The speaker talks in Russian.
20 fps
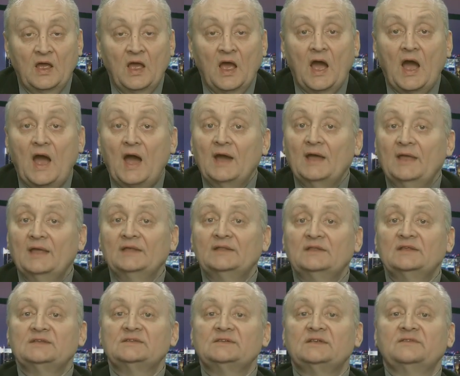А
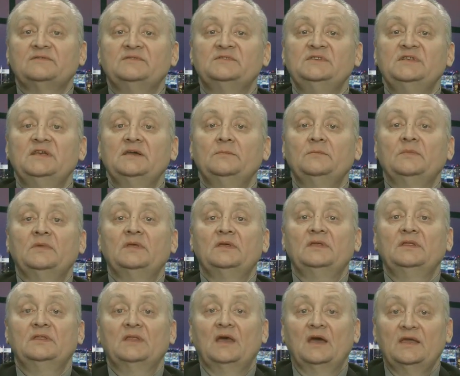это совсем
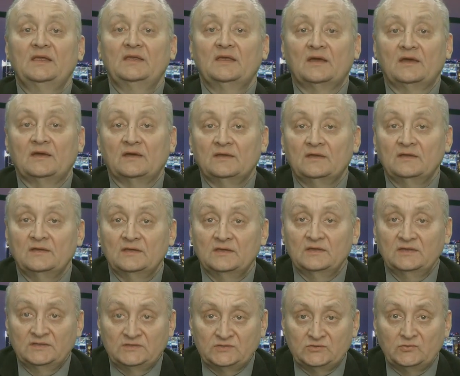иная
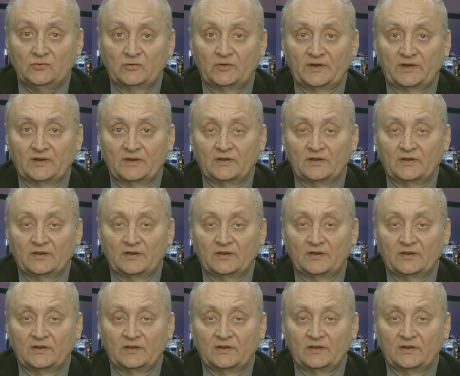история.